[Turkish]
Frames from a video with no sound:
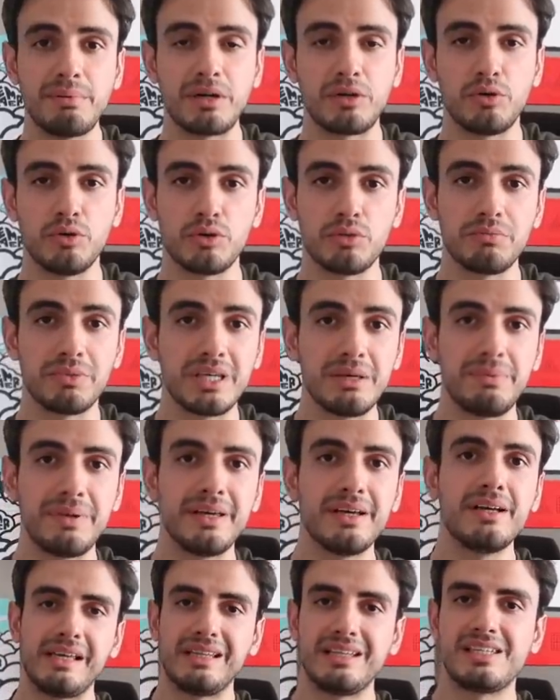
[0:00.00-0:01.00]
bakıyorum
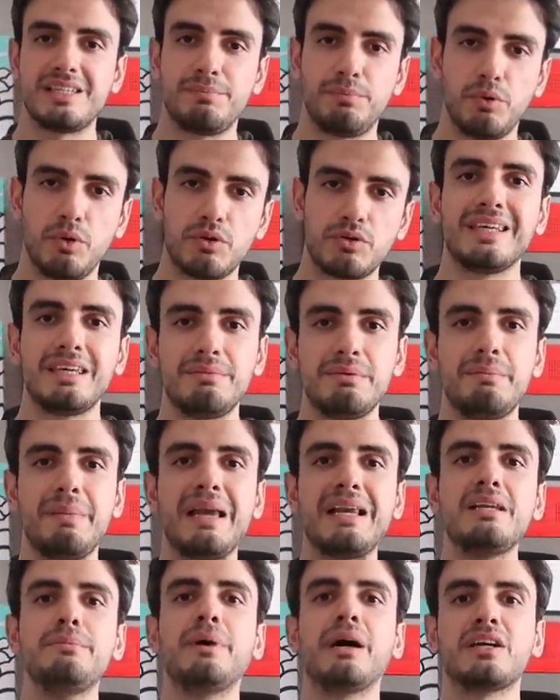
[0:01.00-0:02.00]
gibi, Yalı Spor gibi
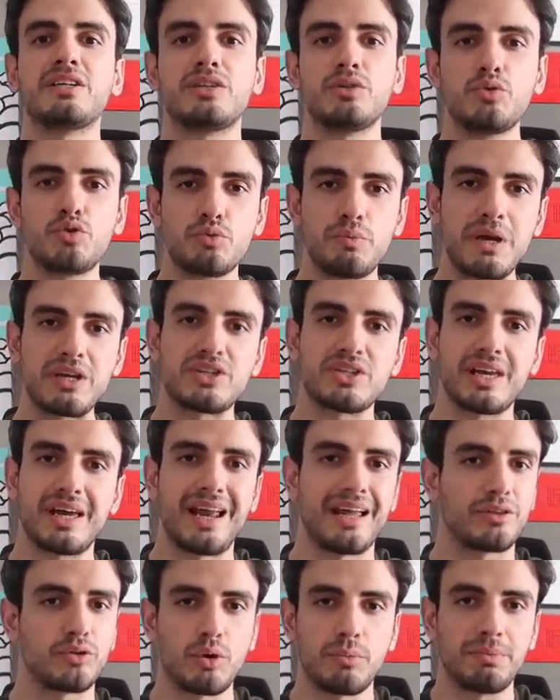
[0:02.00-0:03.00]
belli başlı 3-5
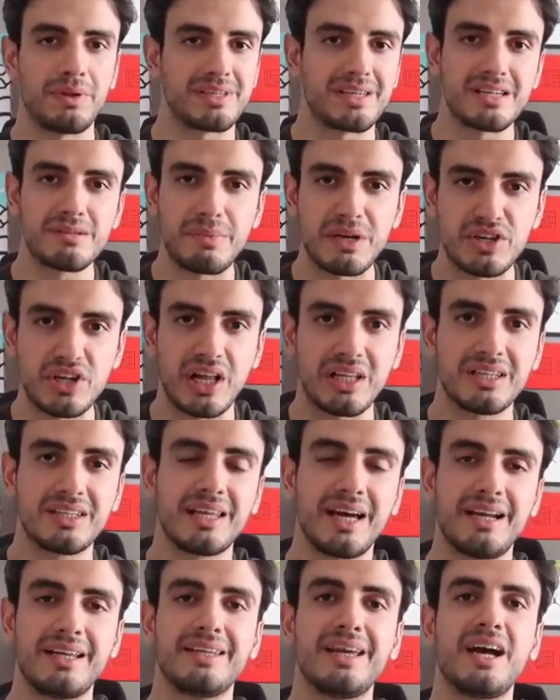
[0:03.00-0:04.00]
tane toplasanız 5-6
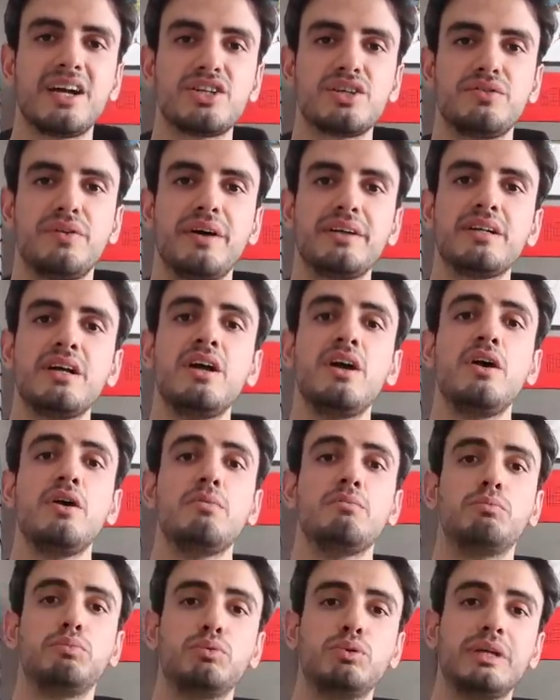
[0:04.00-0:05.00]
tane tercih var.
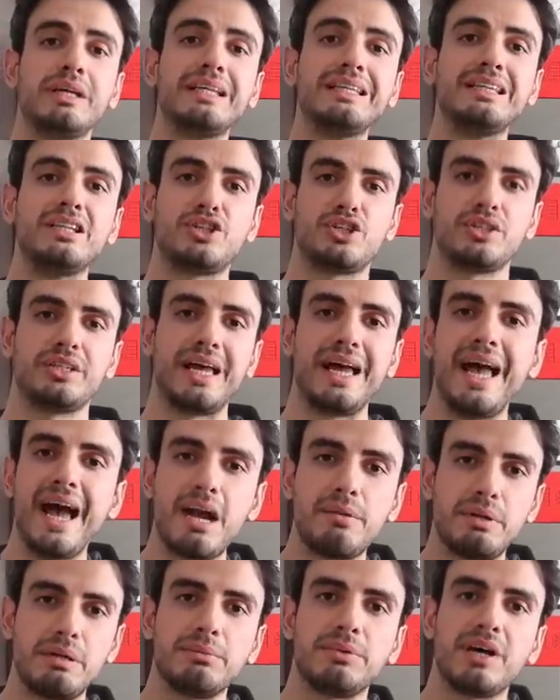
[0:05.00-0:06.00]
Bunların dışında
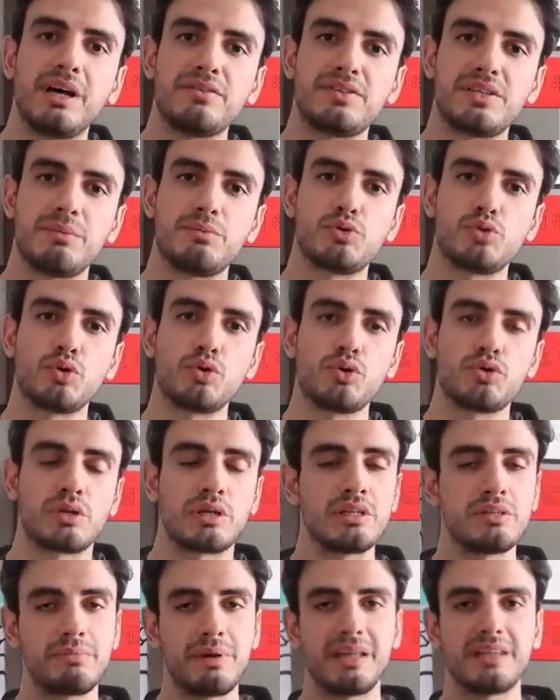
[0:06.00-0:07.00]
eğer benim tavsiyemi
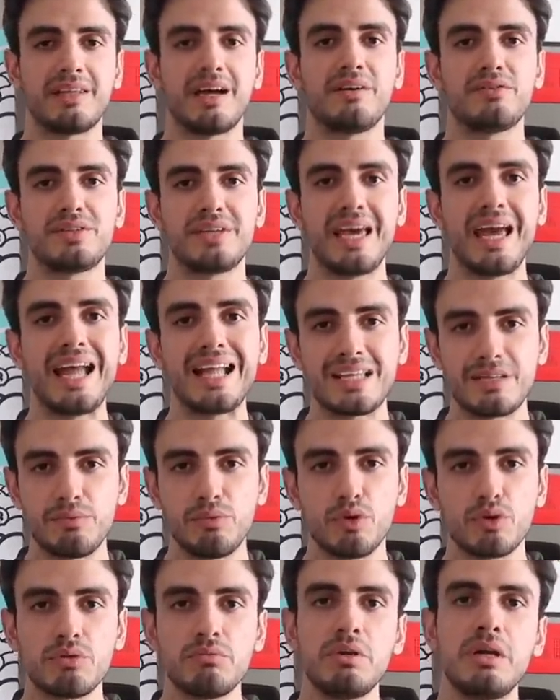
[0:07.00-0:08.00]
soruyorsanız ben tavsiye
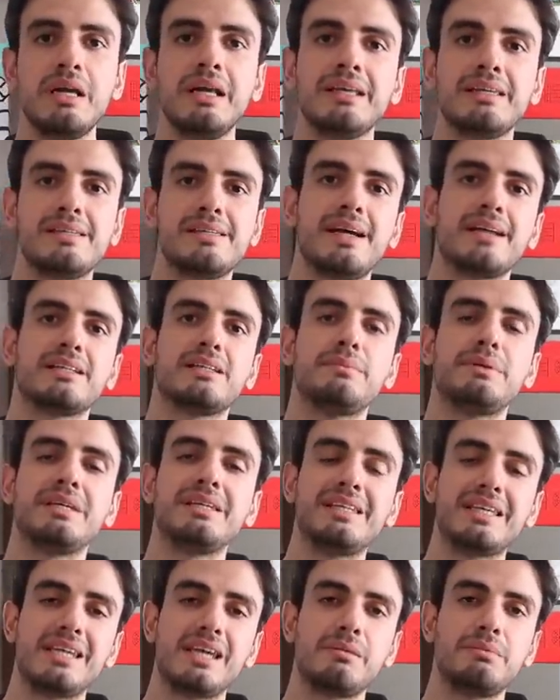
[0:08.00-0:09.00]
etmiyorum. Sizler tabii
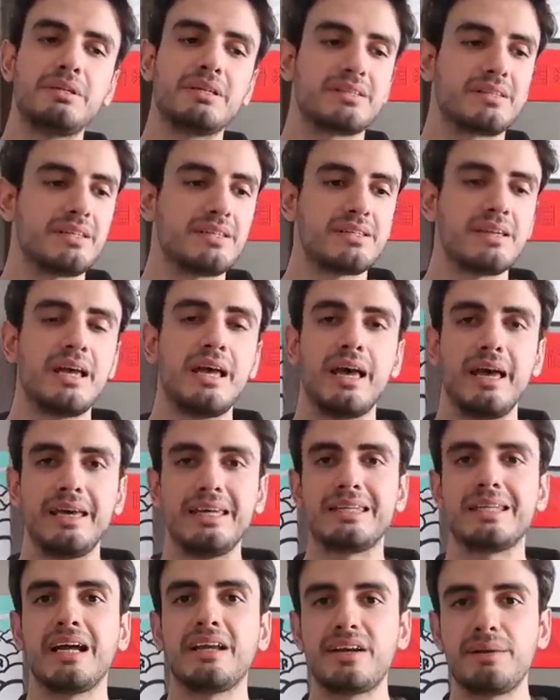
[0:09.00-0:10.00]
ki deneyebilirsiniz. Yani
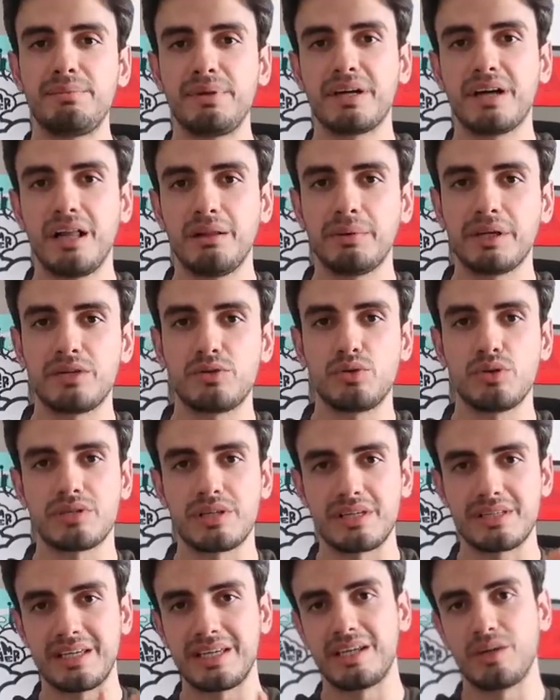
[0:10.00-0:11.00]
e, İthal replik almak
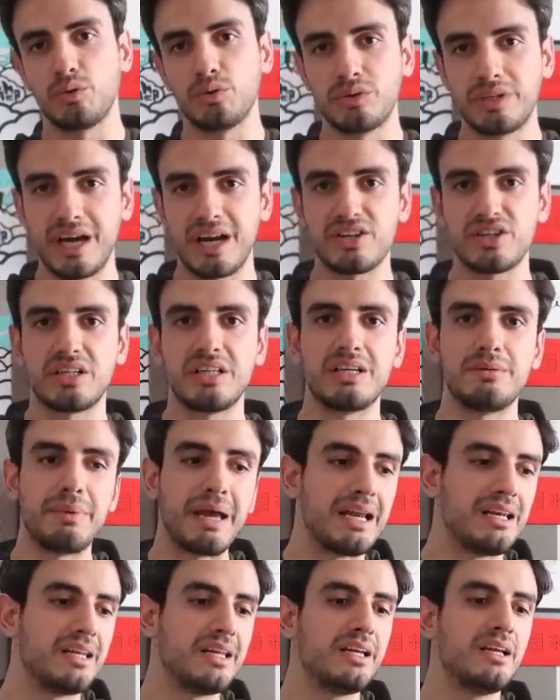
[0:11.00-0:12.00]
istiyorsanız da yine onun tercihleri
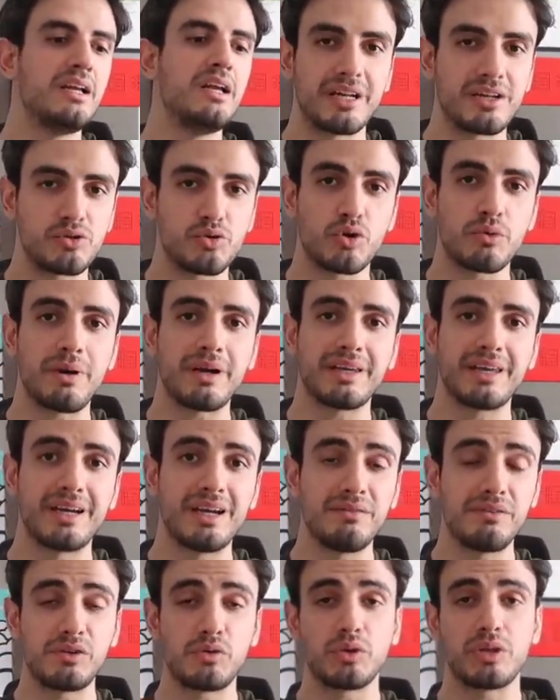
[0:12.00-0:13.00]
belli. Bana sormak
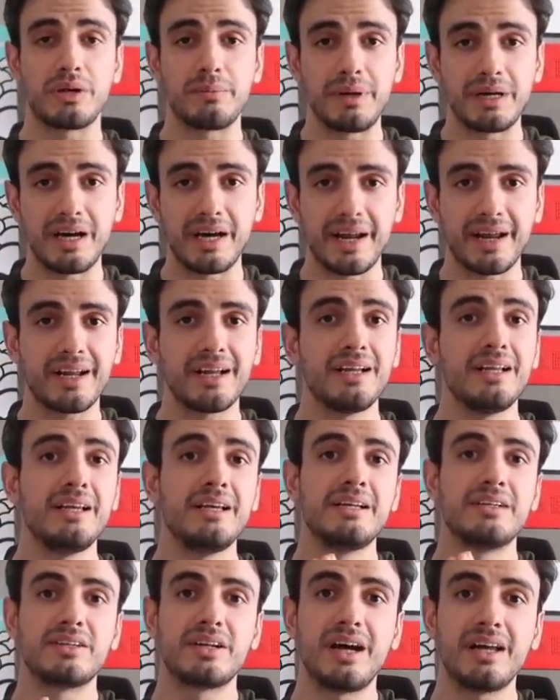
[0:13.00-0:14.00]
yerine videolara bakarak
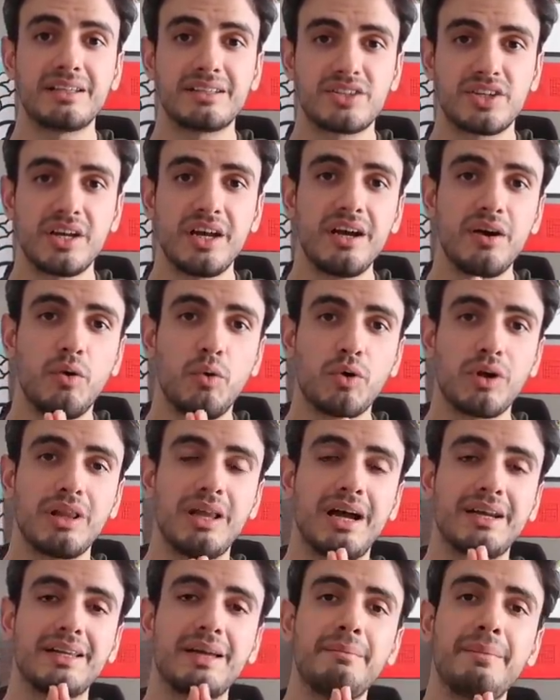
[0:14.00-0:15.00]
rahatça
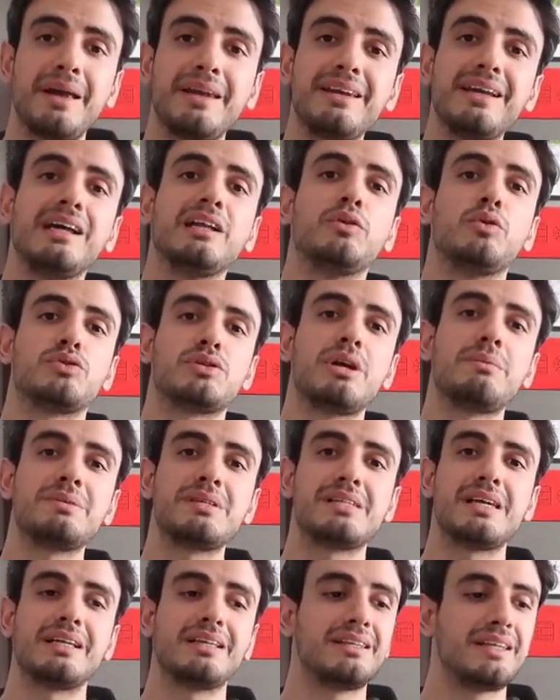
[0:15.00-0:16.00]
oralardan ben ne alıyorsam
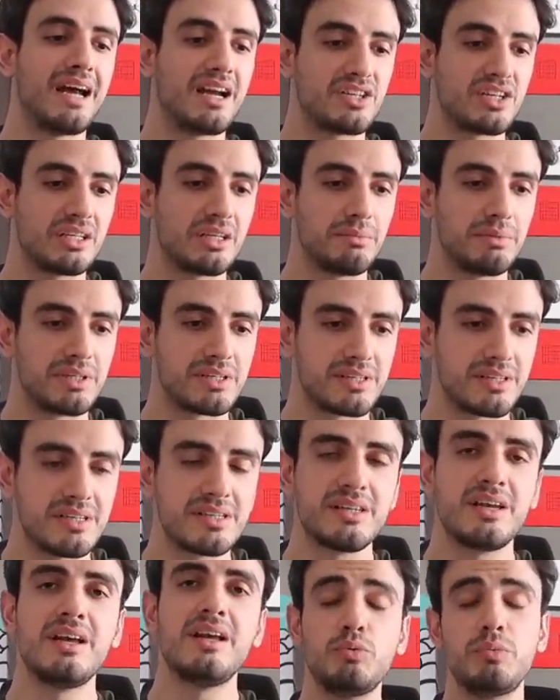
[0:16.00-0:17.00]
sizler de tercih
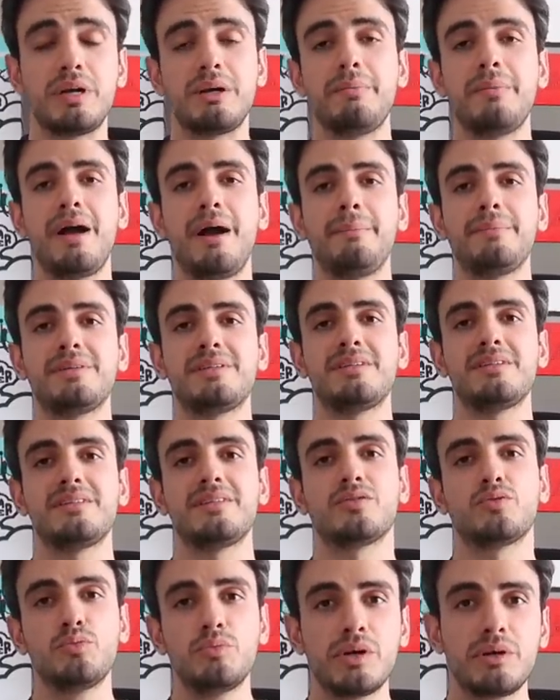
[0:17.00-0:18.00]
edebilirsiniz. Umarım
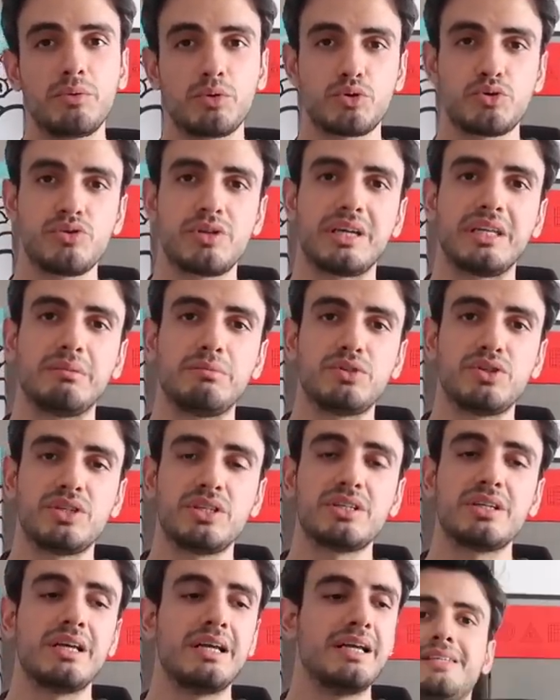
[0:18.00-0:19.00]
beğenmişsinizdir. Umarım hoşunuza
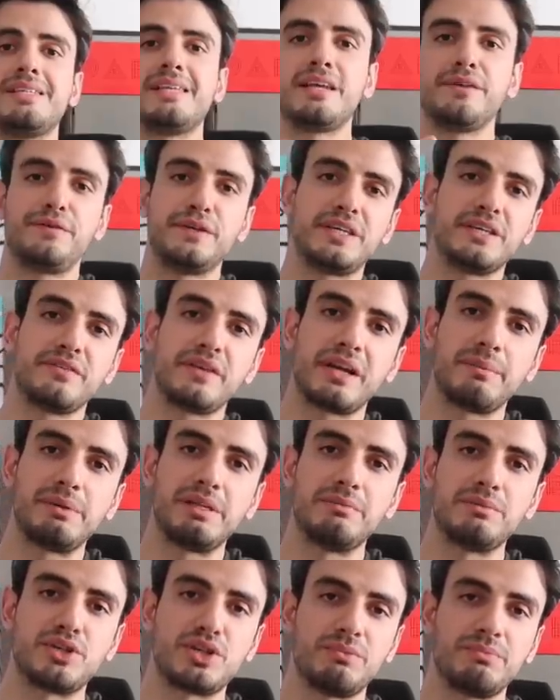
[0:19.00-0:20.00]
gitmiştir. Sizlere fikir
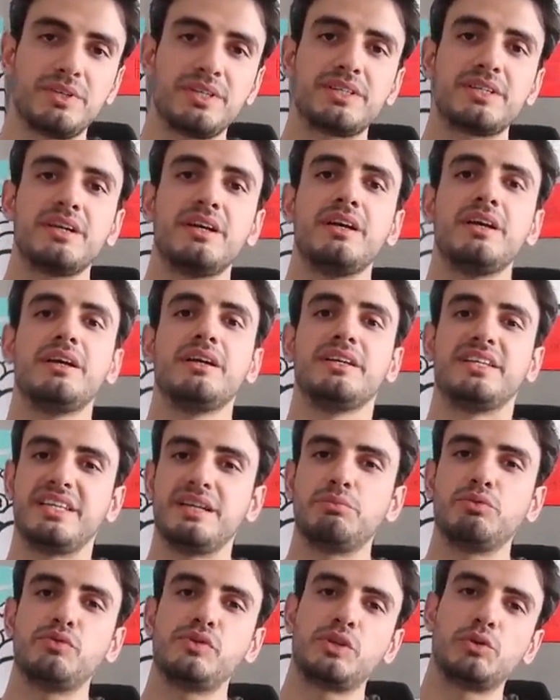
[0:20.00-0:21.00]
verebilmişimdir.
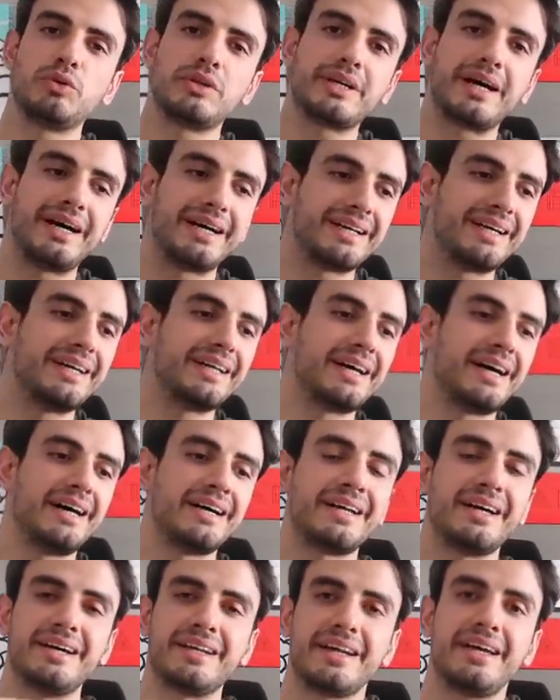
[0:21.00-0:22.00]
Yine bu videoları ara ara
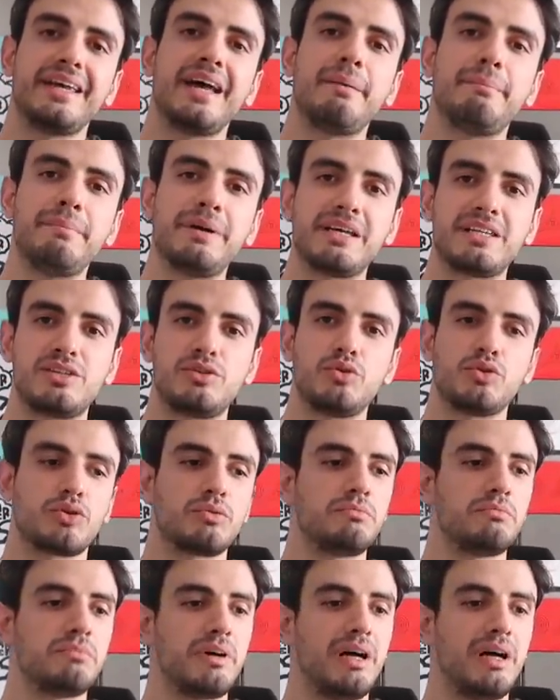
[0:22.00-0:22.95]
ara ara yapmak istiyorum.